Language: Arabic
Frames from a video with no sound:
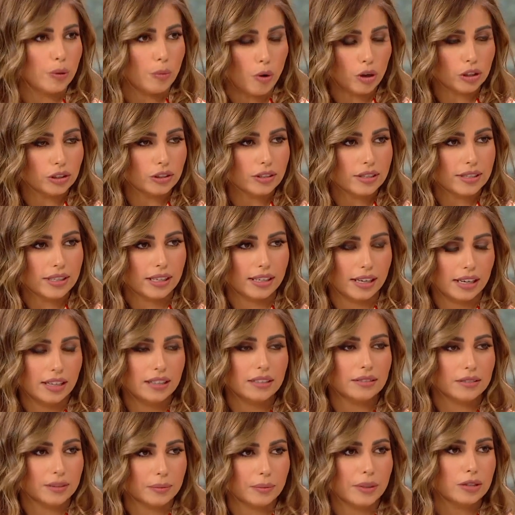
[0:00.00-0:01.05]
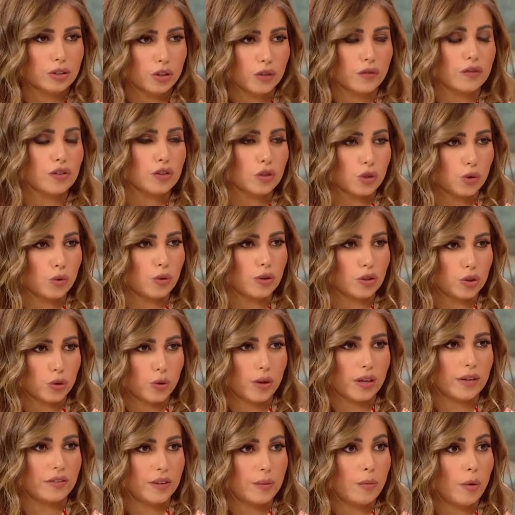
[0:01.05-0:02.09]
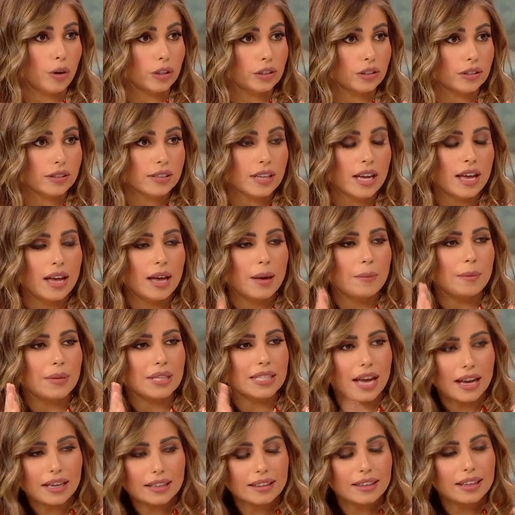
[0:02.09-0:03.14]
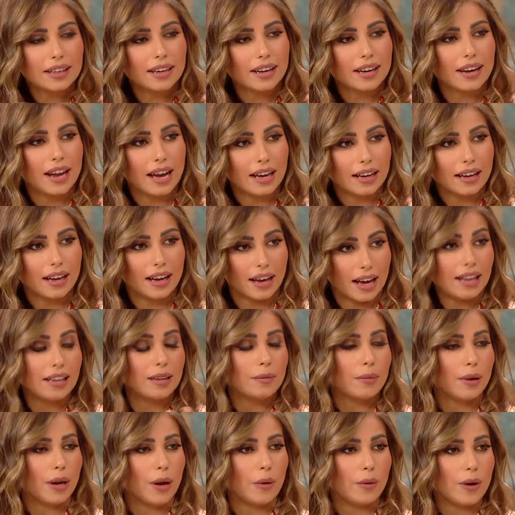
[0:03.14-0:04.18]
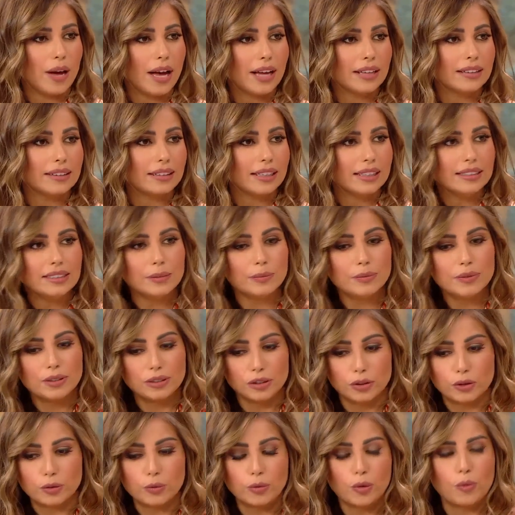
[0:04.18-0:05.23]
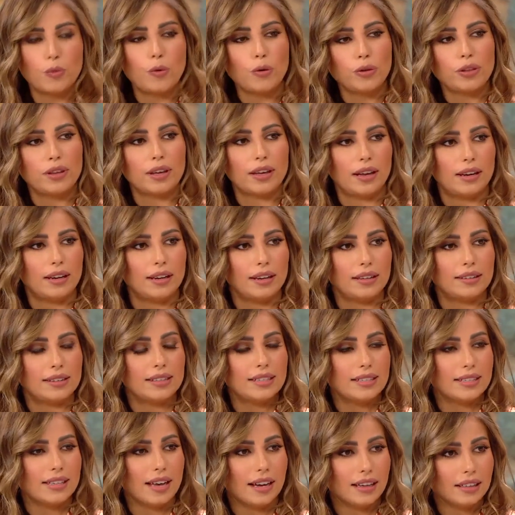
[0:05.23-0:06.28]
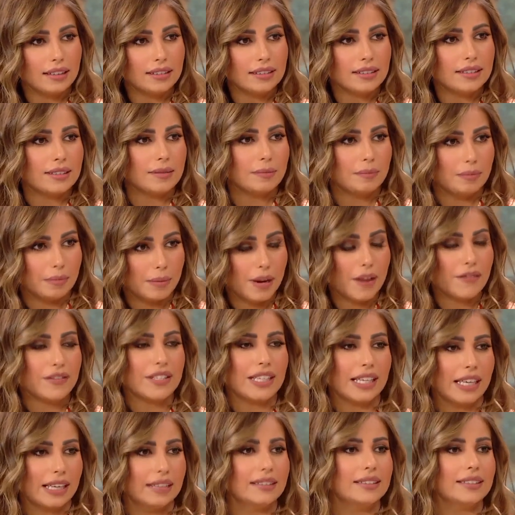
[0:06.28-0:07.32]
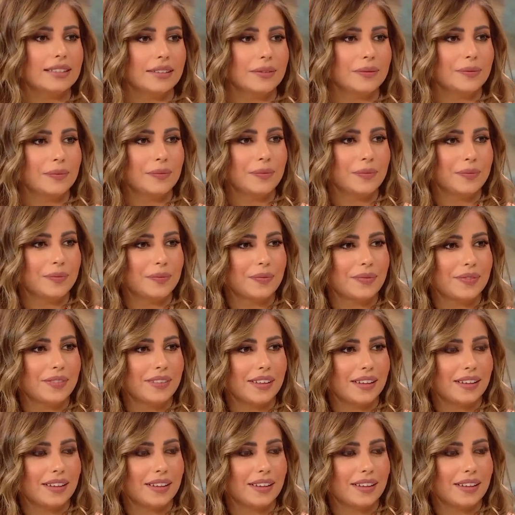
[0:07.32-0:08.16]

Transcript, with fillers: مودلز يعني احنا يمكن شفنا الصور شويه في مودلز بس اكثر اغلب الاوقات انت يور بروموتينج الديزاينز بنفسك انت بالضبط لانه